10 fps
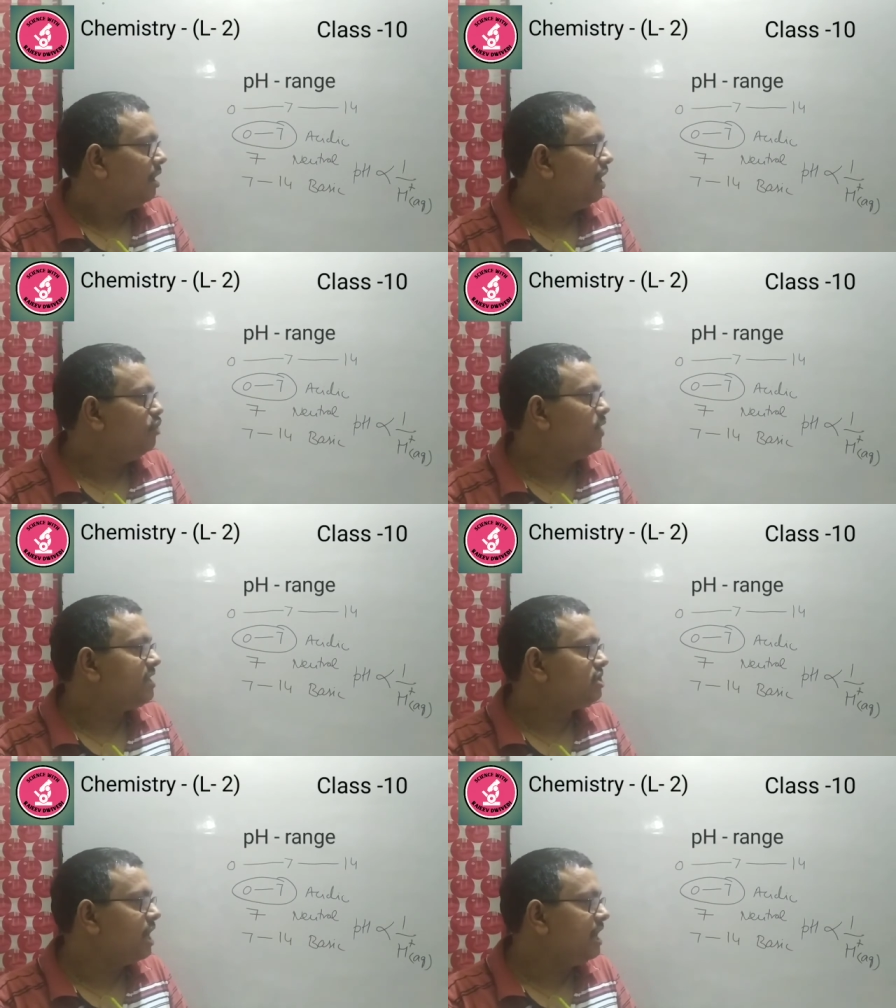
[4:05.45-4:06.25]

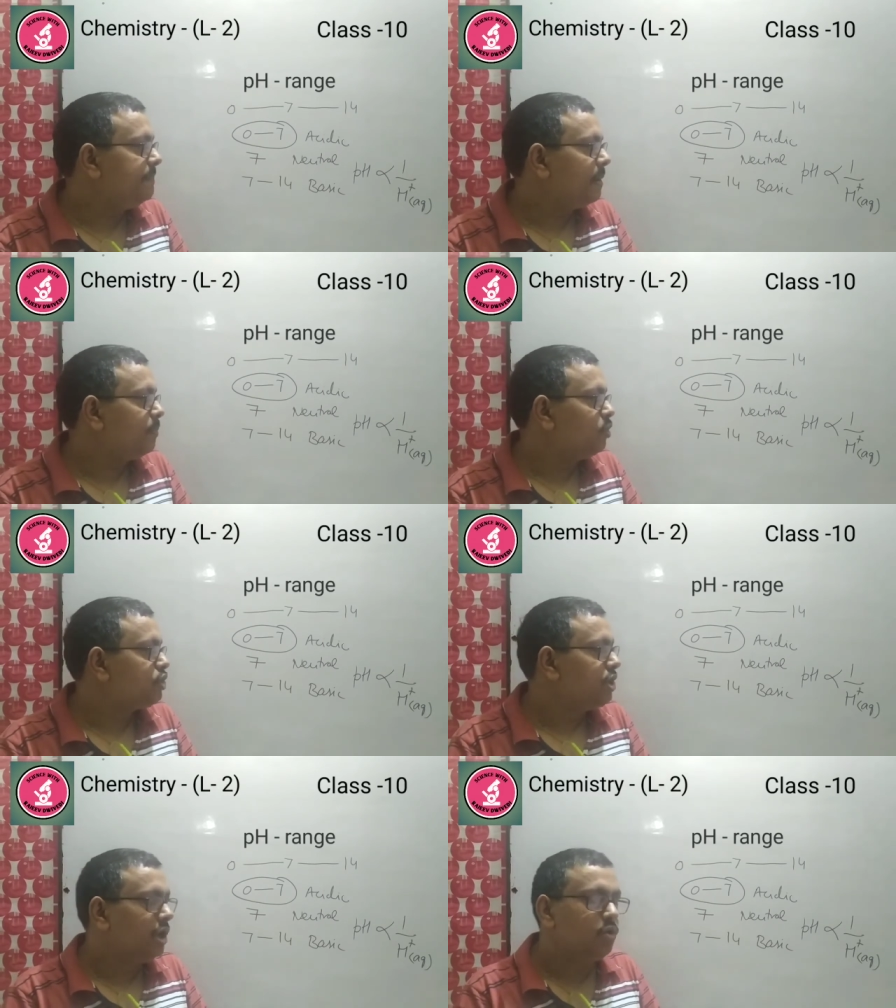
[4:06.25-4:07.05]
इन्वर्सनली
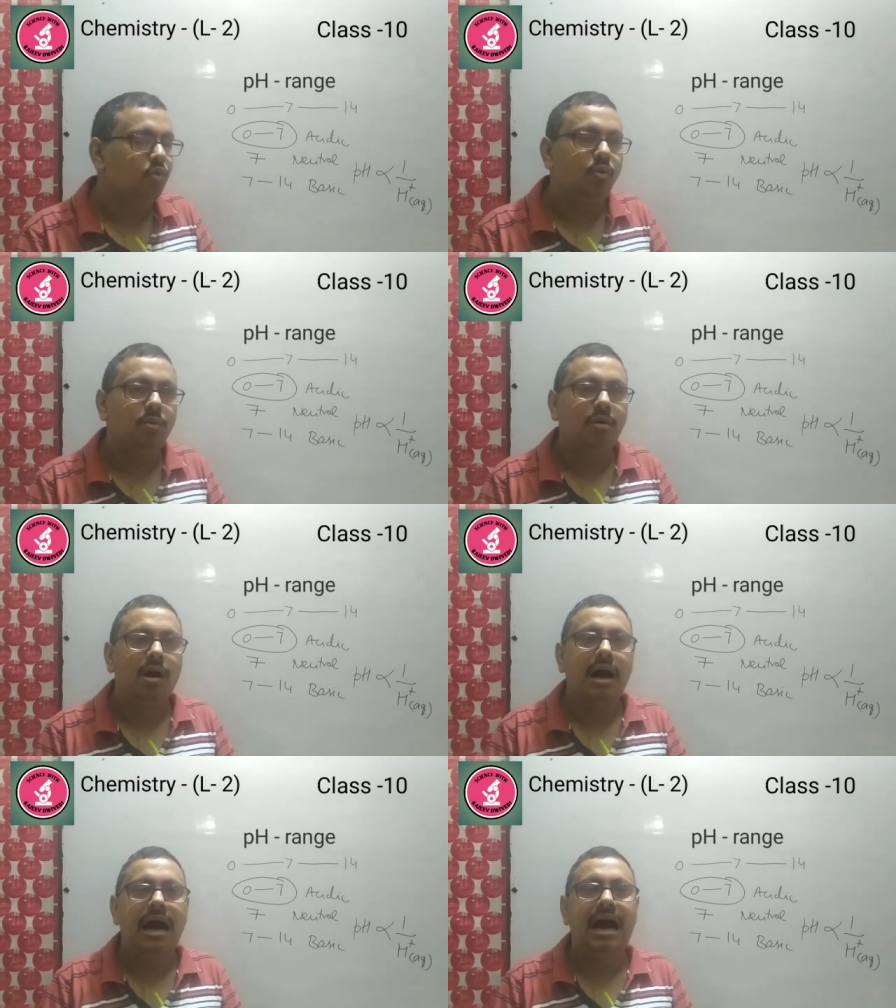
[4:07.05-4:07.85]
प्रोपोर्शनल टू
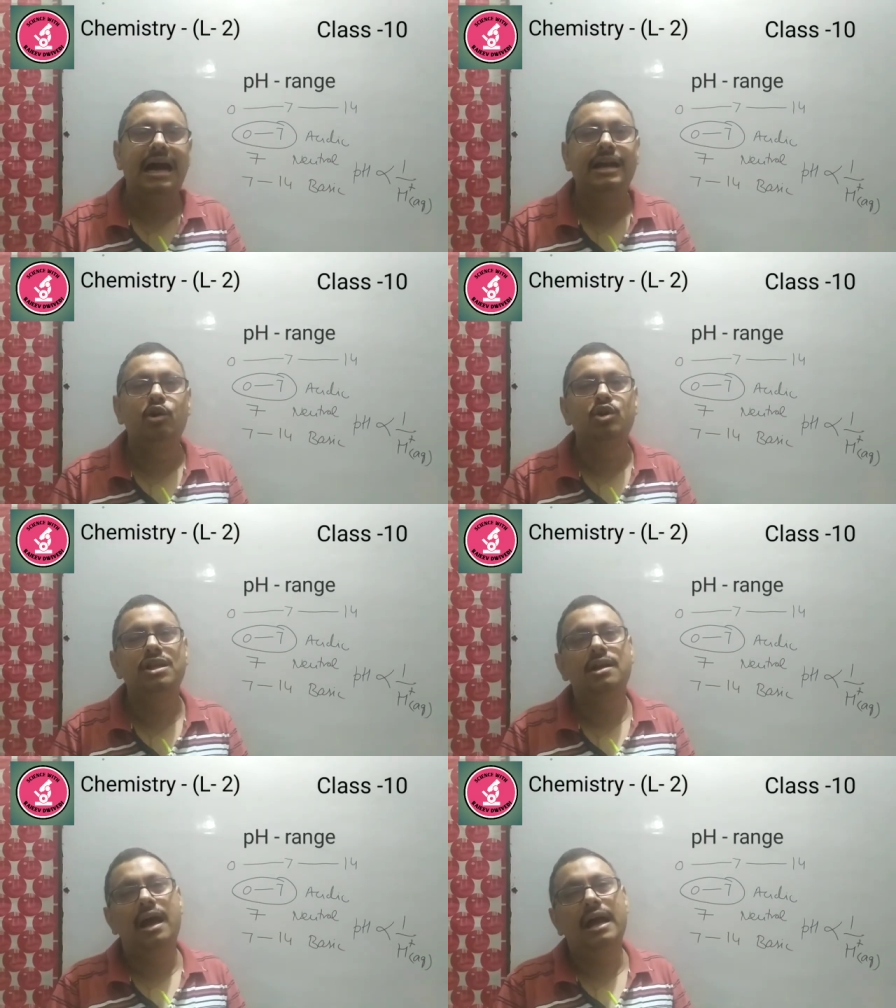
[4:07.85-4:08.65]

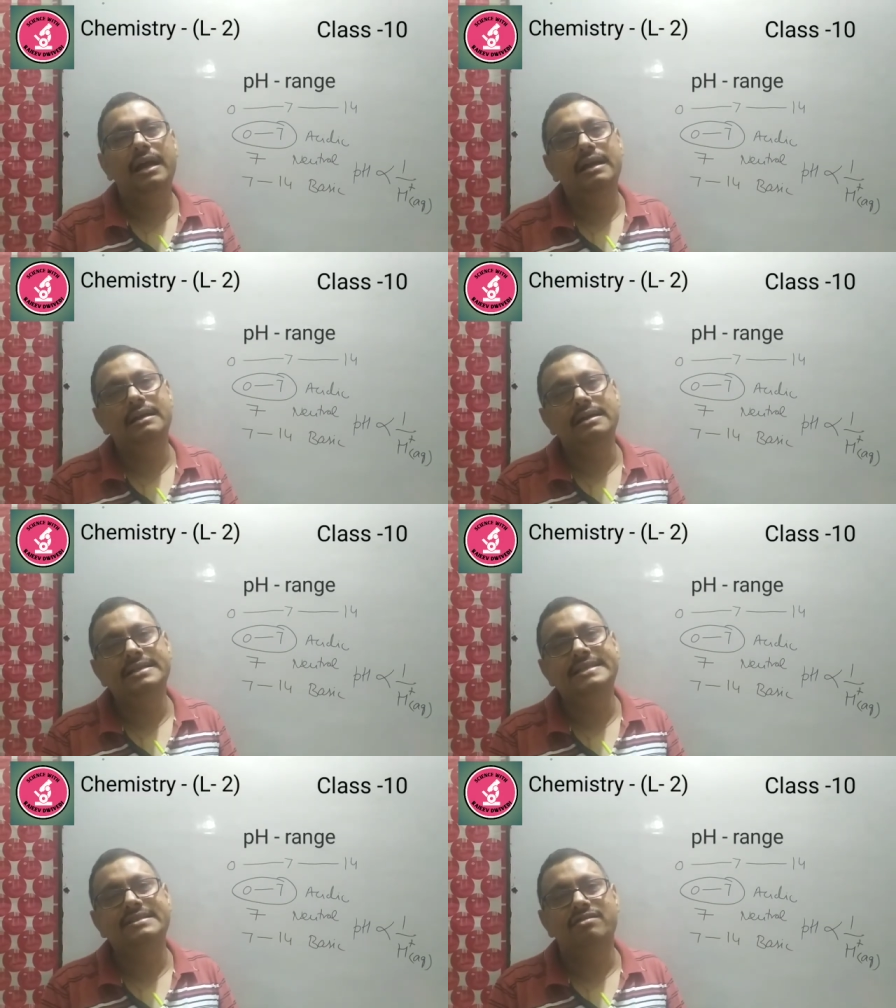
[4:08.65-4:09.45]
हाइड्रोजन आयन
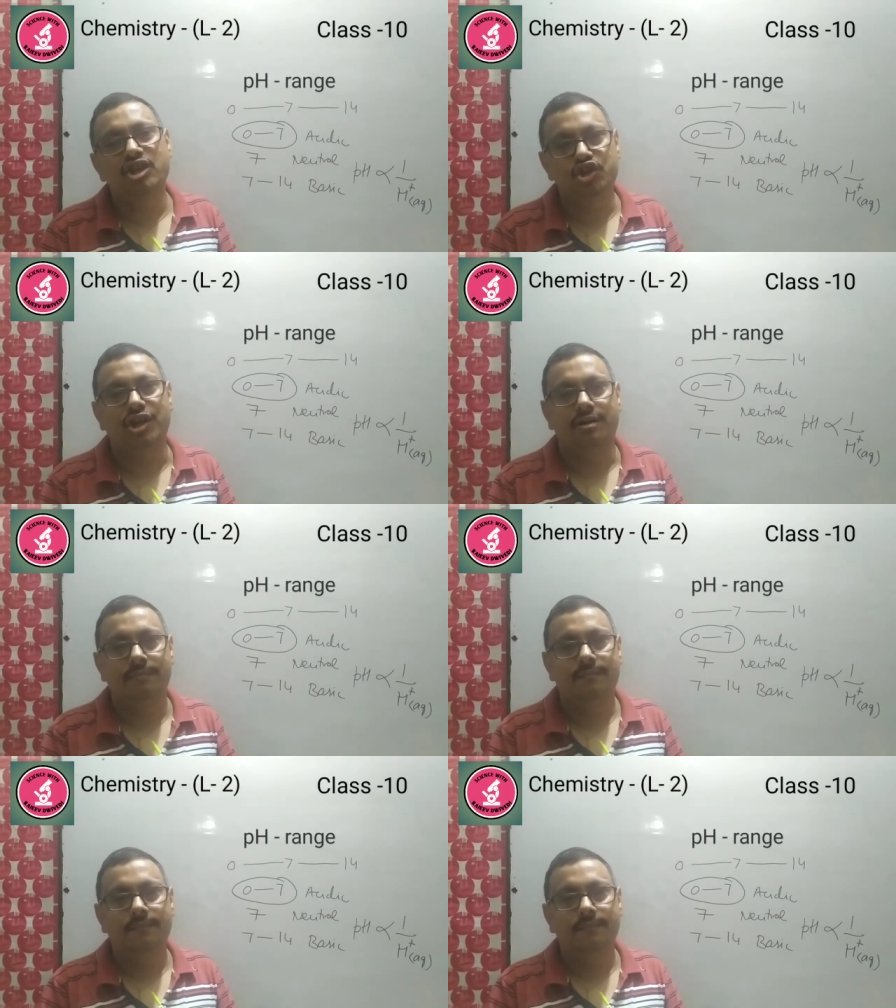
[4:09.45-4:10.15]
कंसेंट्रेशन